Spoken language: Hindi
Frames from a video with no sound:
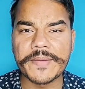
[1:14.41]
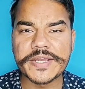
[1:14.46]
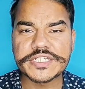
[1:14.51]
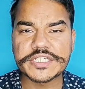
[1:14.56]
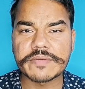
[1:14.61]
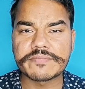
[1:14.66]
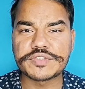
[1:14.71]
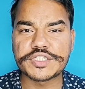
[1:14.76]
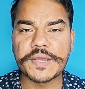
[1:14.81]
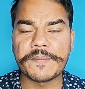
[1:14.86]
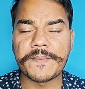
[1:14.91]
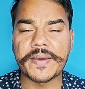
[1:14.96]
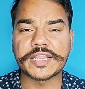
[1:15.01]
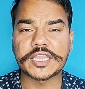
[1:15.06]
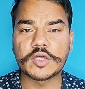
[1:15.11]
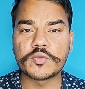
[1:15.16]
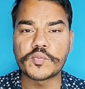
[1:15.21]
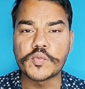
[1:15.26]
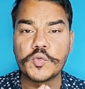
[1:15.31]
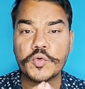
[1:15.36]
में सबसे
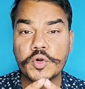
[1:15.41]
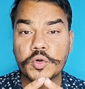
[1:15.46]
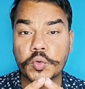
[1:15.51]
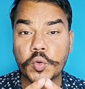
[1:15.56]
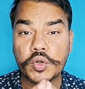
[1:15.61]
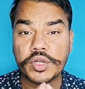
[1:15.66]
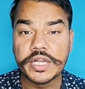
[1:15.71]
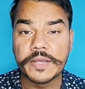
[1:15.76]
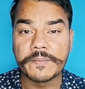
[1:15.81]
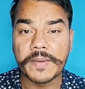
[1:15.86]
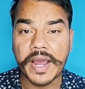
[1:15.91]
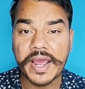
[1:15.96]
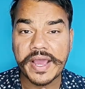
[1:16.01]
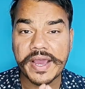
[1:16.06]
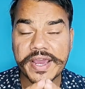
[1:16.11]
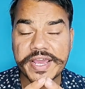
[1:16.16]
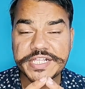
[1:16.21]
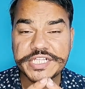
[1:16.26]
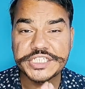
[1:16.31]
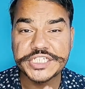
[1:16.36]
महत्वपूर्ण रोल निभाया
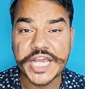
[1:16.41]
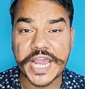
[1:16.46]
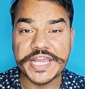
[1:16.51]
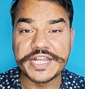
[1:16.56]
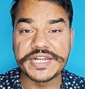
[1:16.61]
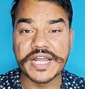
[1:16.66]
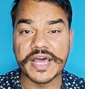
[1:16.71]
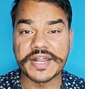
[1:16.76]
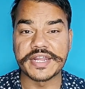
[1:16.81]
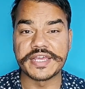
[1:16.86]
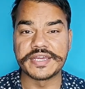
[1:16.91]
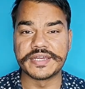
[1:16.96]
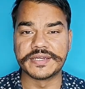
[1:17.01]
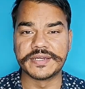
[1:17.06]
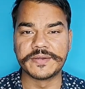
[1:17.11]
है चाइना ने